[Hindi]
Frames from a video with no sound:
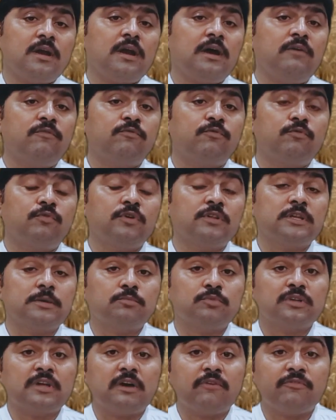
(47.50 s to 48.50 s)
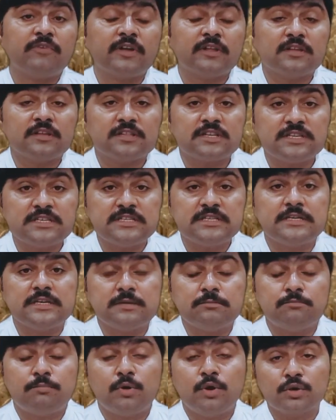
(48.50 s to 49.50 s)
ख़िलाफ़ ही मुदाफ़त इतनी
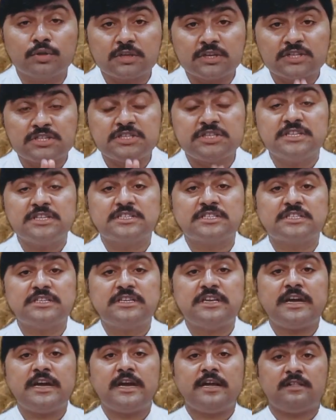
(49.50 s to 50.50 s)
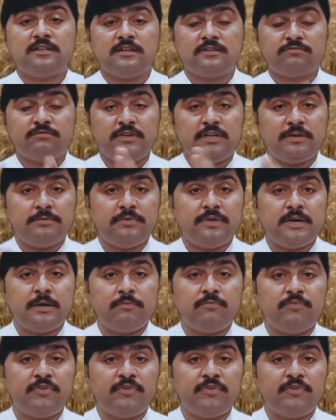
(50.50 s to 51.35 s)
बहुत अच्छी इसकी है तस्वीर भी आप